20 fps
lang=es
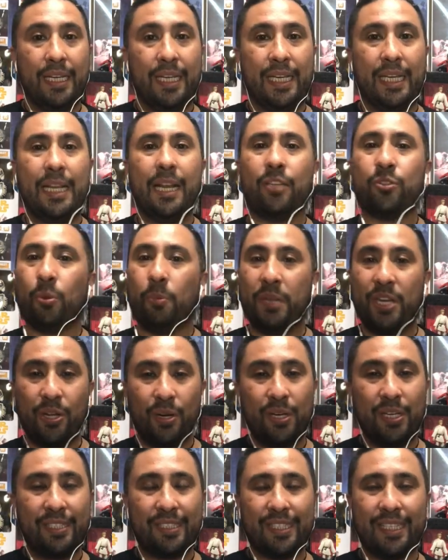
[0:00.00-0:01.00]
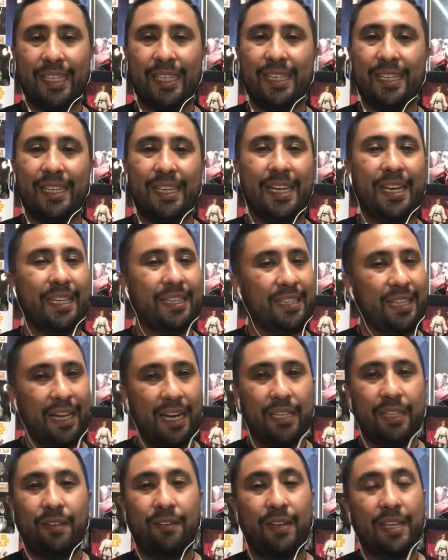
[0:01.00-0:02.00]
Y las opiniones
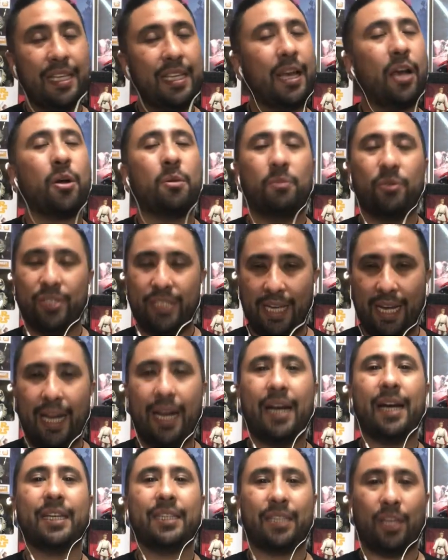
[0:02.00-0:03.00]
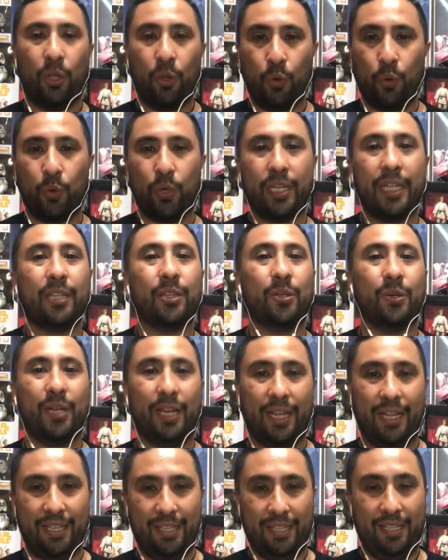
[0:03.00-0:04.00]
estarán divididas como ya ha estado ocurriendo en
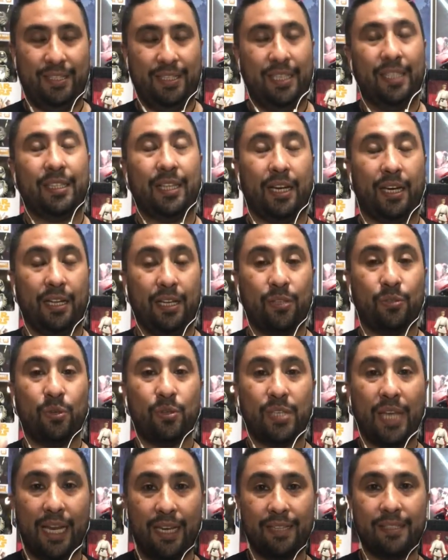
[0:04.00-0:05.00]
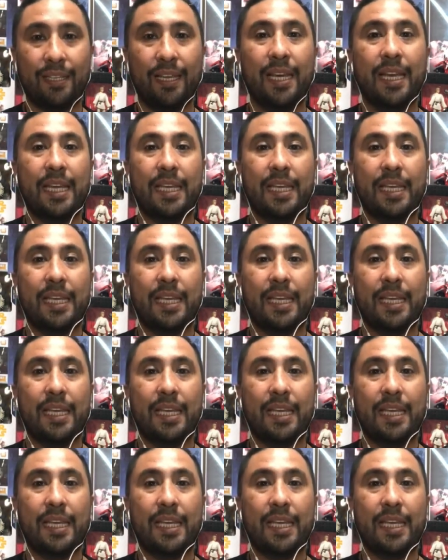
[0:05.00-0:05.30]
las distintas redes sociales